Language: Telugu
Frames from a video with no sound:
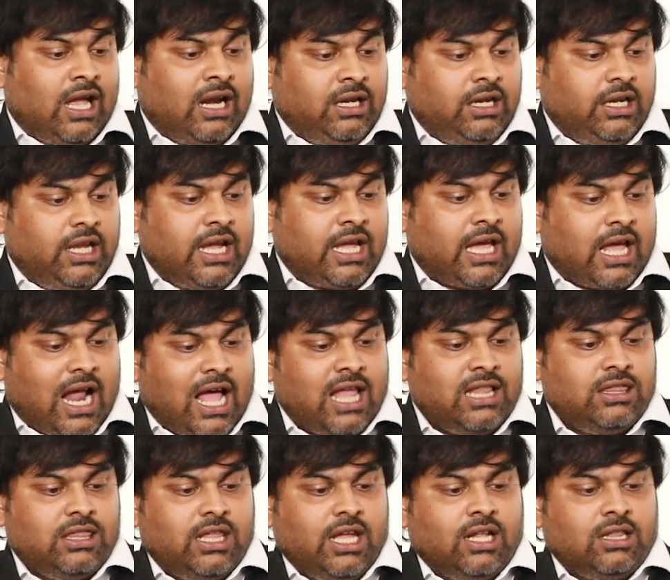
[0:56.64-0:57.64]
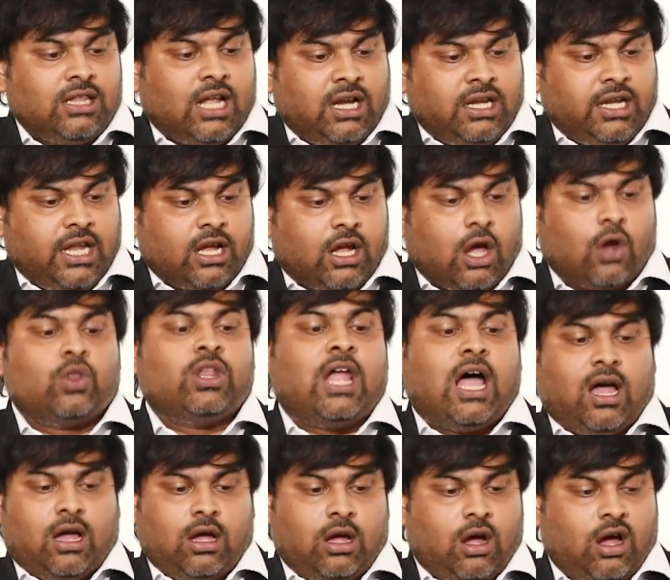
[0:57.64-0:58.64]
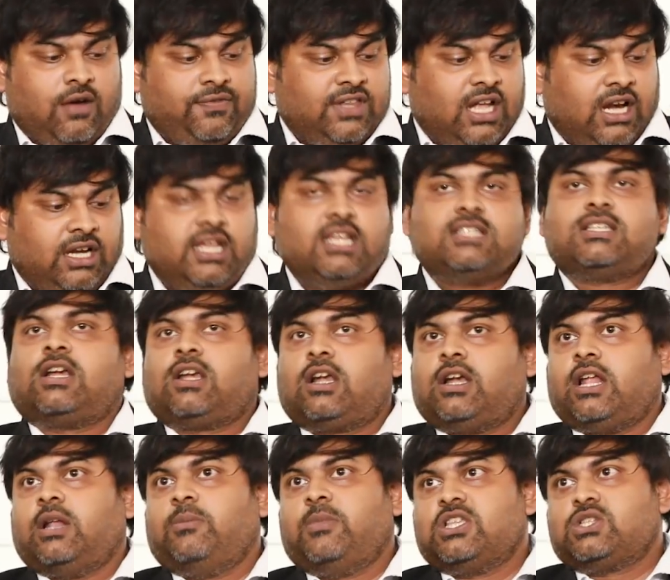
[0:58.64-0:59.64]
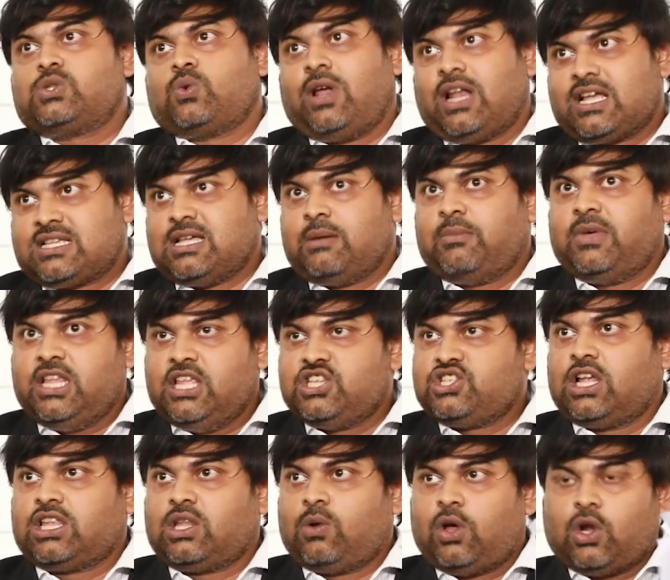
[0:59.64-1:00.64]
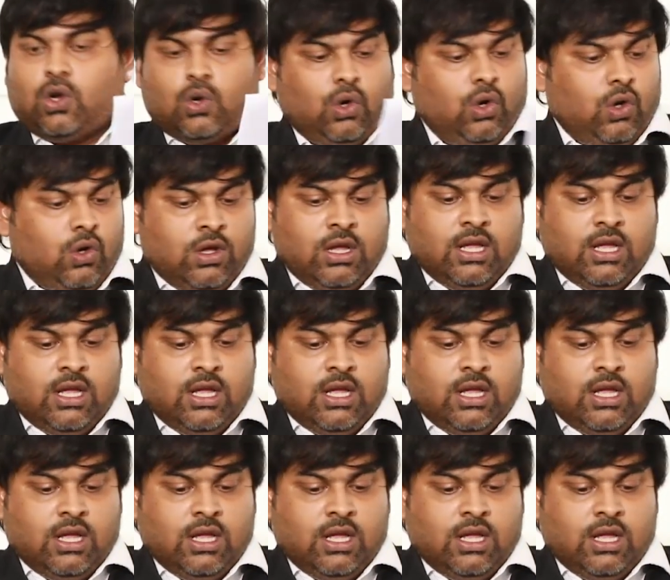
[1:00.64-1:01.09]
నట్టి క్రాంతి అండ్ నట్టి కరుణ ఆఫ్ నట్టీస్ ఎంటర్టైన్మెంట్స్ వాళ్ళకి సంబంధించినంత వరకు